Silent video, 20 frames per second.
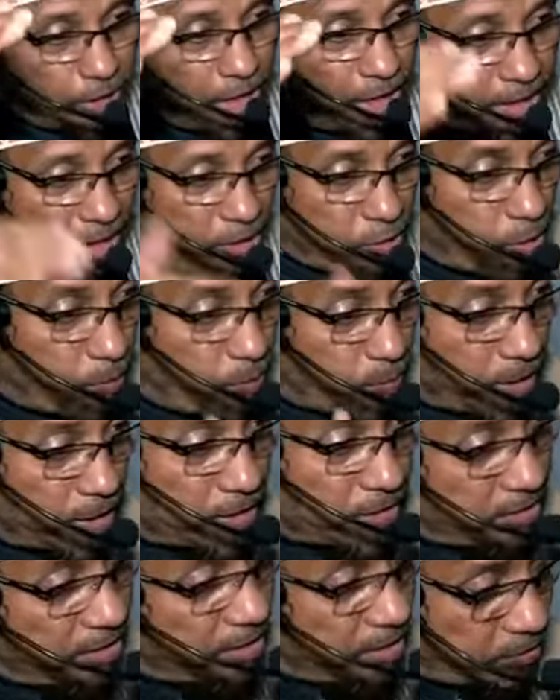থাকার
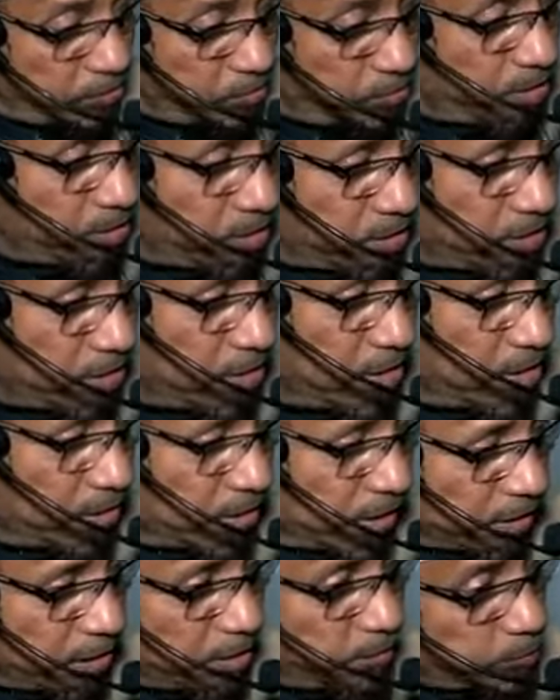অবকাশ দেয়া হয়েছে
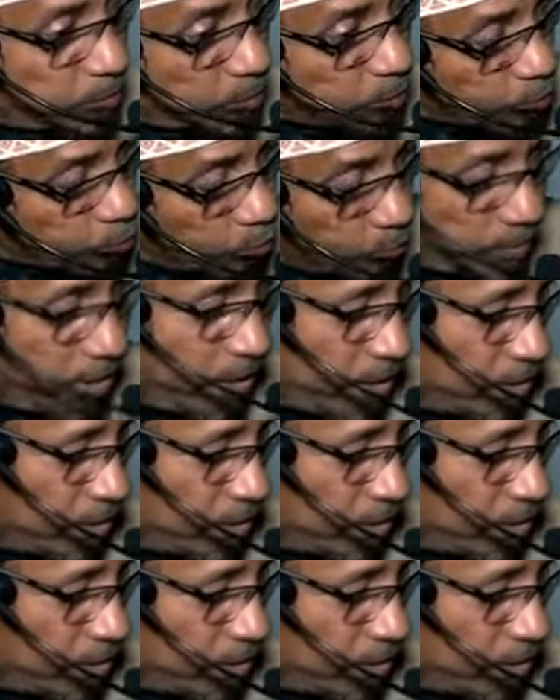তাদের মধ্যে তুমি